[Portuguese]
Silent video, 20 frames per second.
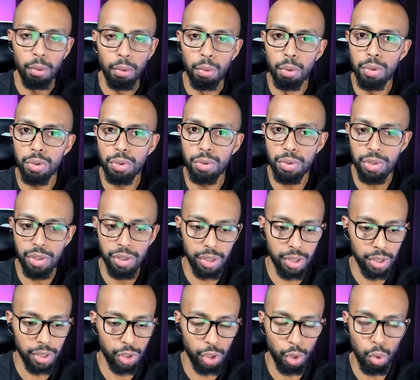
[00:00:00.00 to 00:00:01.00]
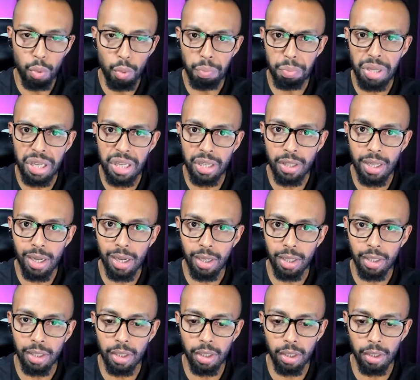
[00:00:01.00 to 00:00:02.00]
curso de, de
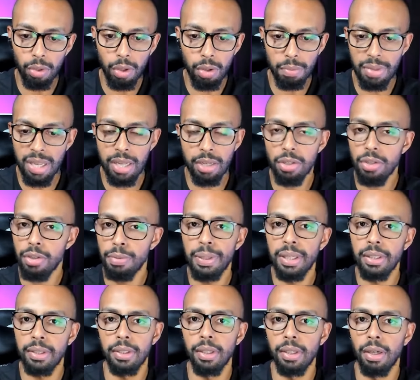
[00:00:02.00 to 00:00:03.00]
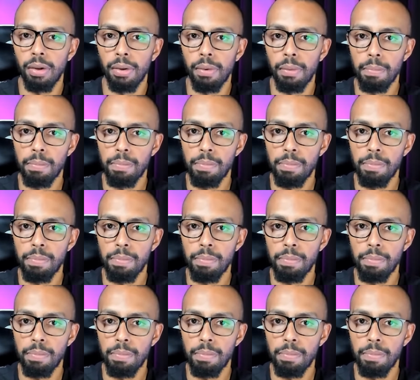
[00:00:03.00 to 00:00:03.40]
comida e tomei suspensão.